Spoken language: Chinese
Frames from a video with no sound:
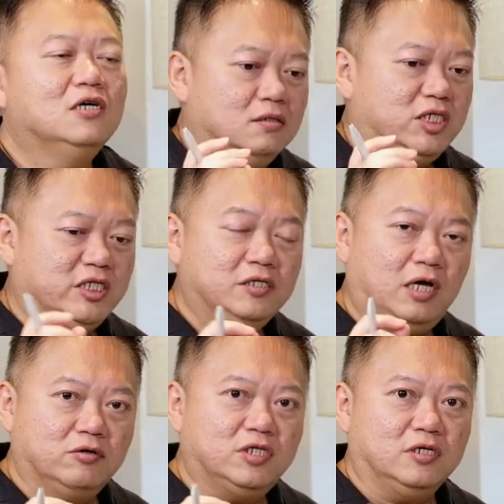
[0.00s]
星
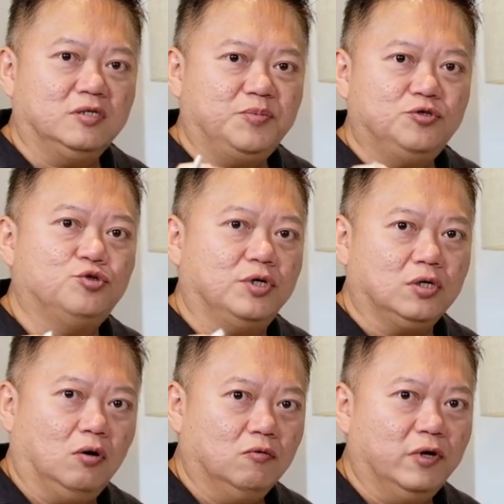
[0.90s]
要解释必须对
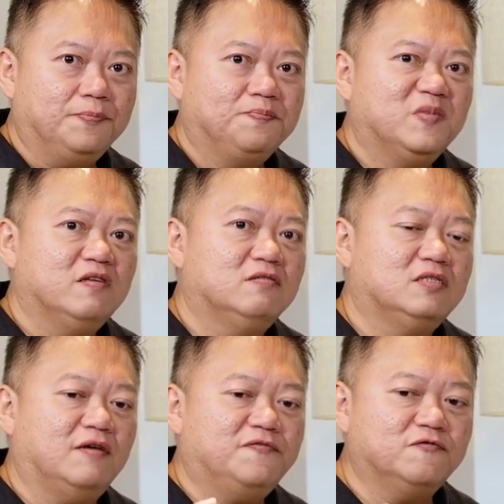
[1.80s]
应宫位，
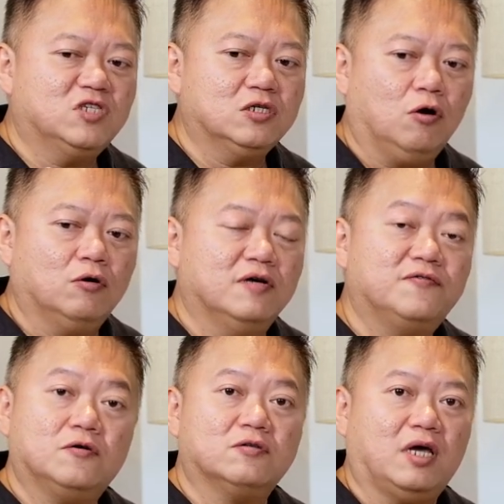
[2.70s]
在夫妻宫呢，
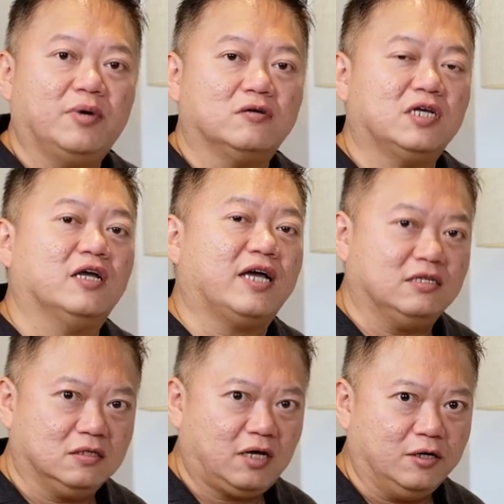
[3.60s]
夫妻宫代表他的感
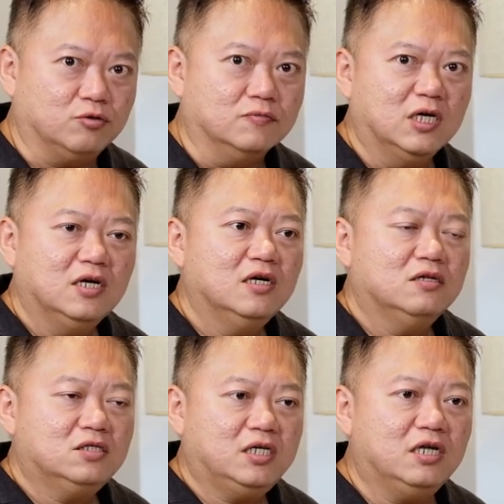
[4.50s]
情态度。
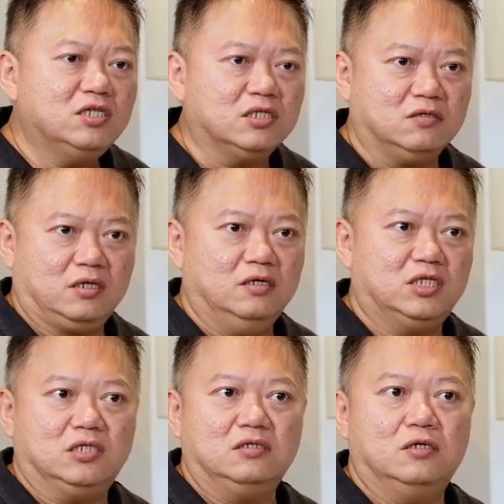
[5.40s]
天行这颗
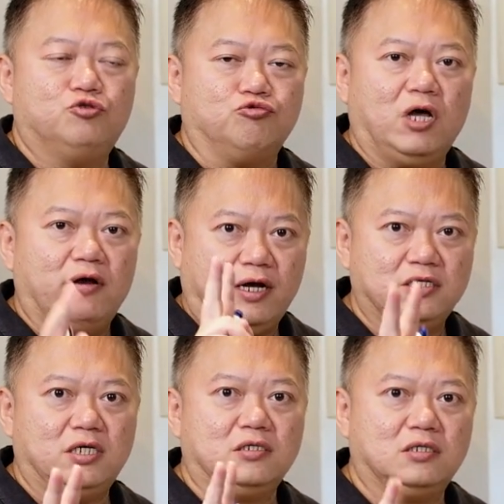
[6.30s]
星呢，主要两个
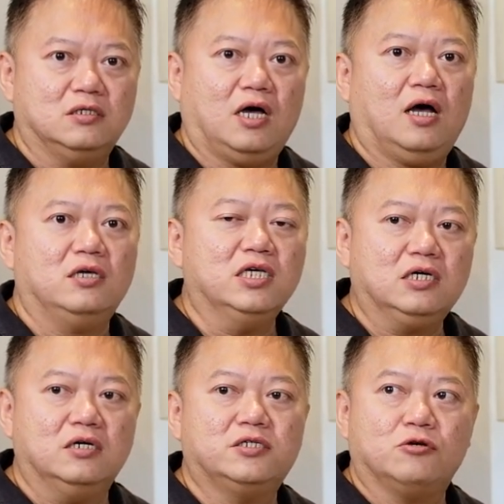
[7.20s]
解释啊，一
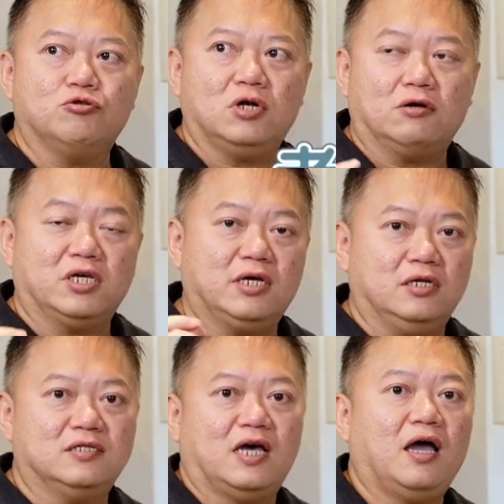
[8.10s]
个叫做老天给
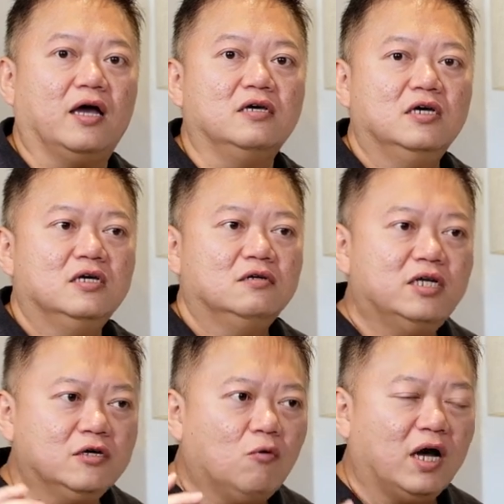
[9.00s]
的灾害，
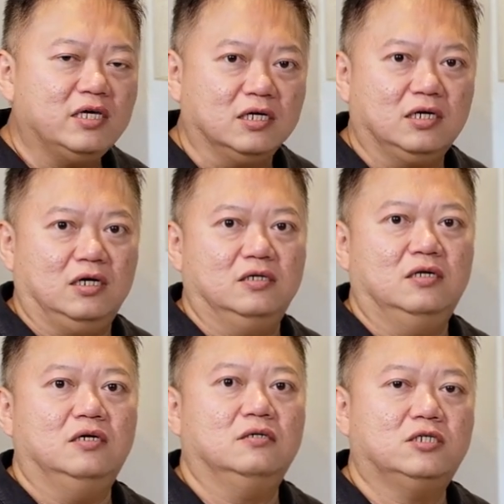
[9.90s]
另外一个
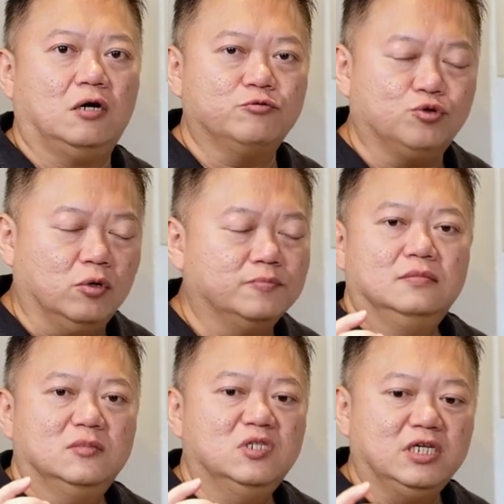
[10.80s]
呢叫做
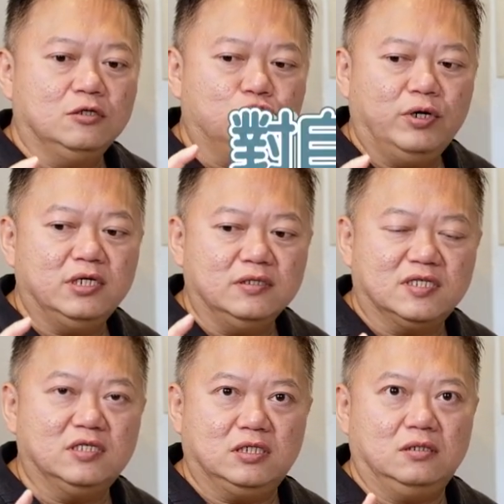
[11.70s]
你对你
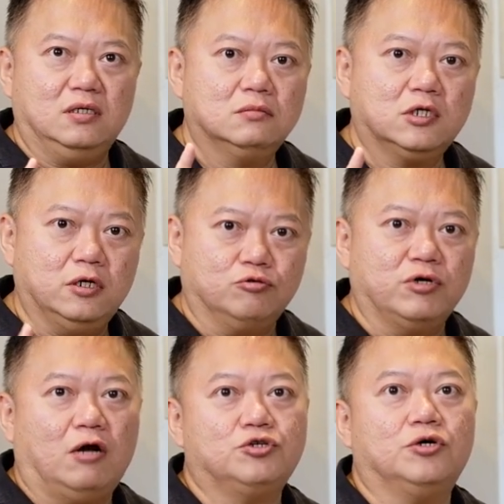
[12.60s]
自己的刻苦
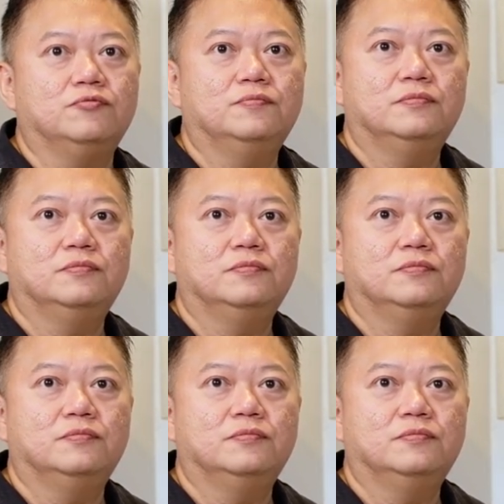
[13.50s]
要求。